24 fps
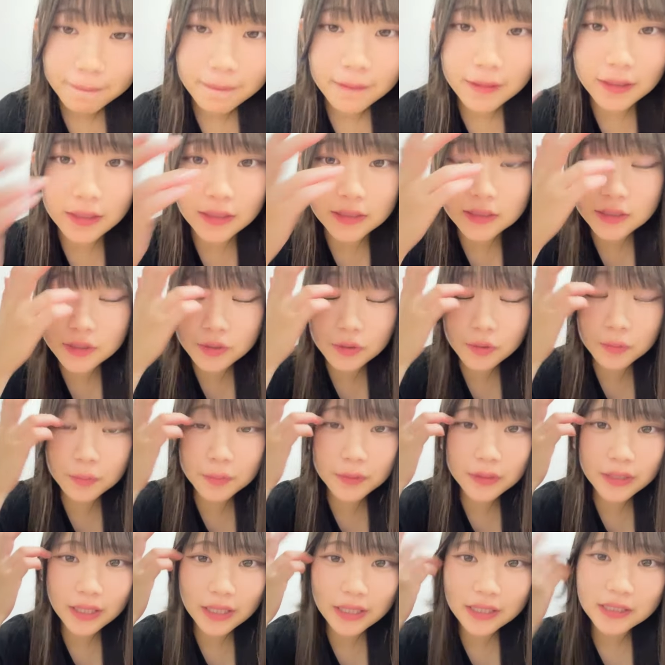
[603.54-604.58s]
なんか長
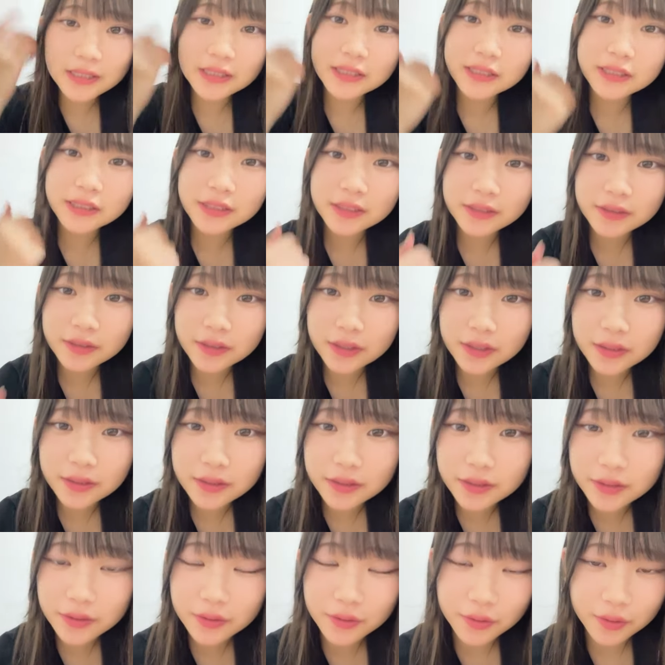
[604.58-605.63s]
文で返信してくれる
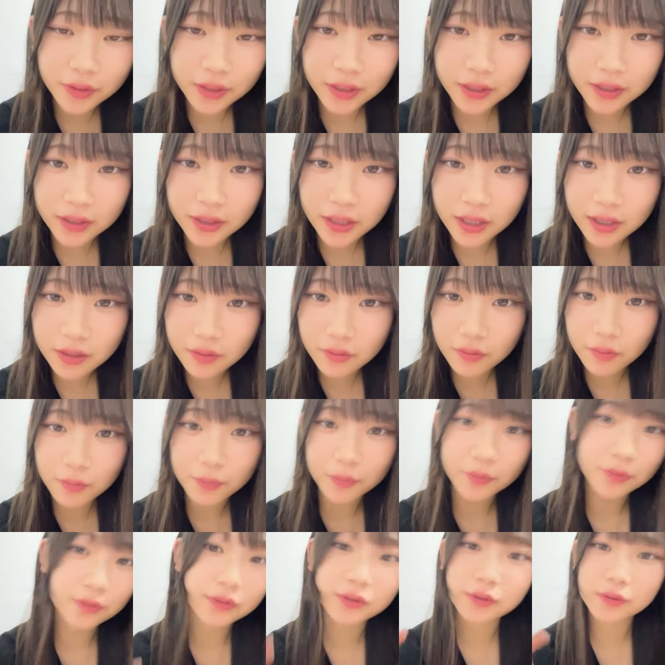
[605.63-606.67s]
人とか何個
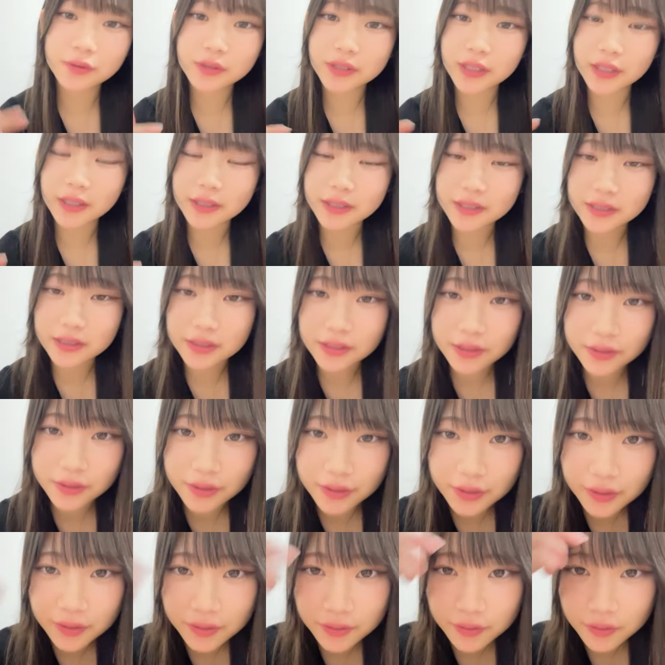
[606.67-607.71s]
も返信してくれ
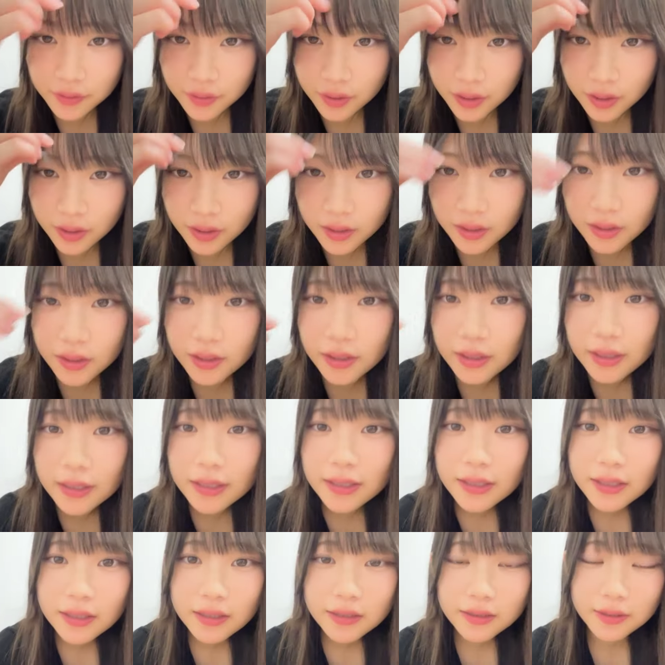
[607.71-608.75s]
る人とか
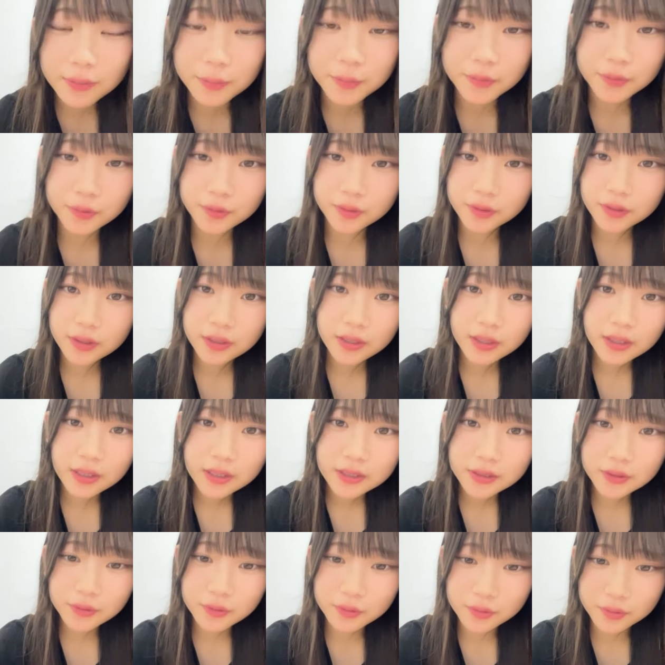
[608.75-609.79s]
でも
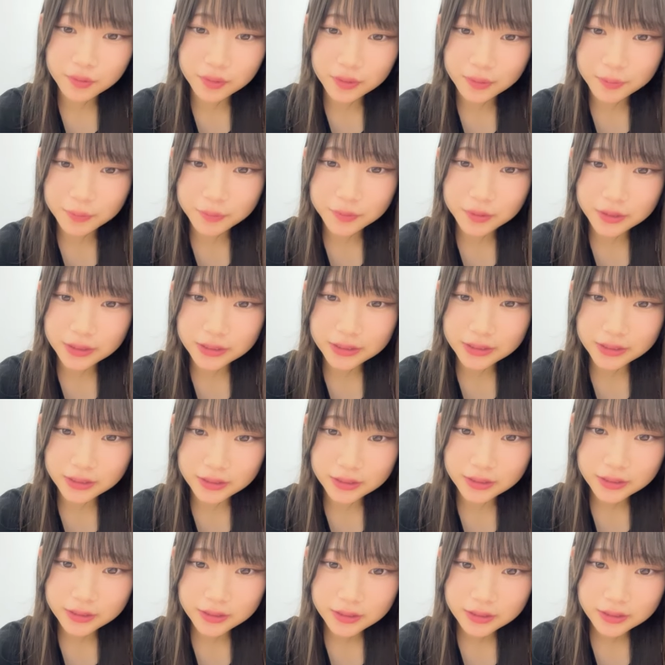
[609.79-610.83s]
一言でも嬉しい
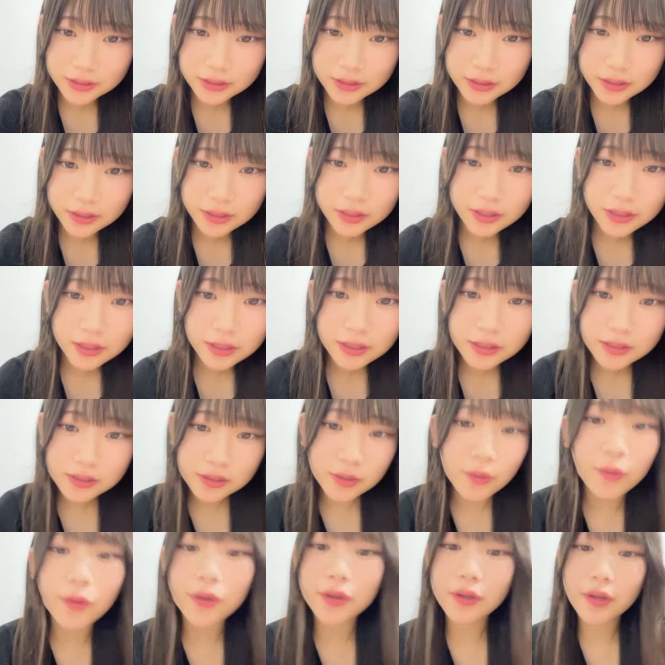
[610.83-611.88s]
し
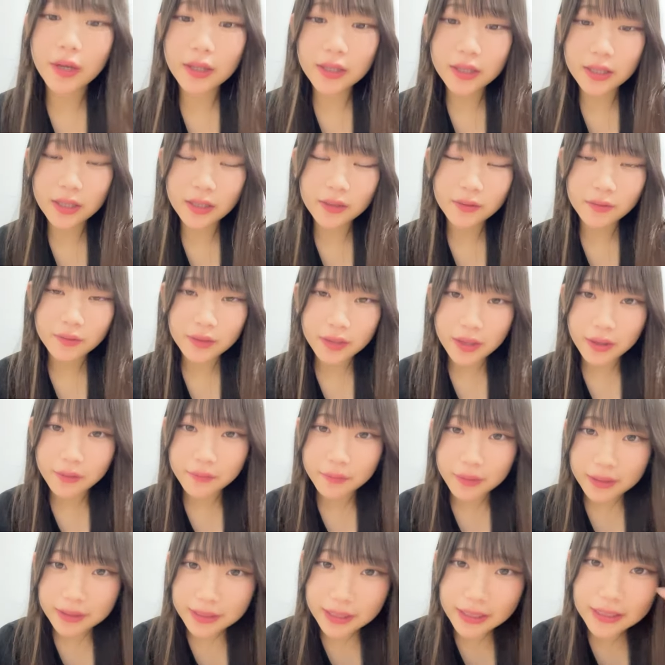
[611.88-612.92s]
そう岩手の点
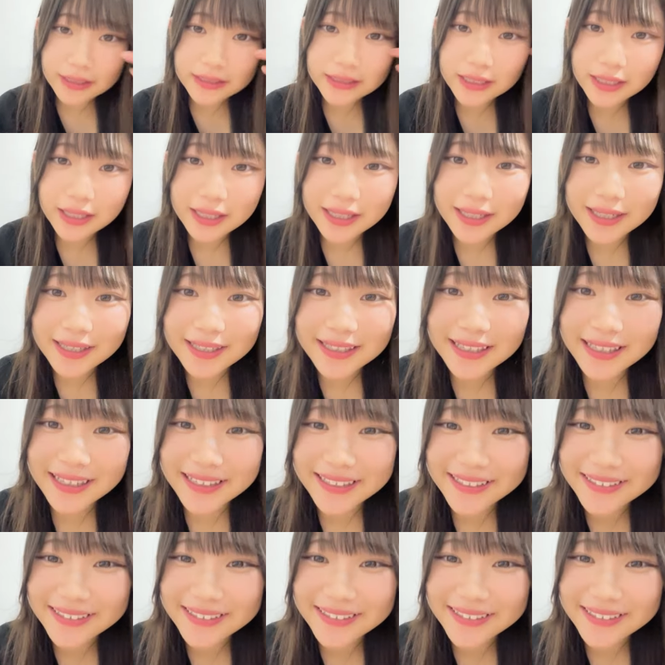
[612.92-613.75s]
はてんちゃんからだよ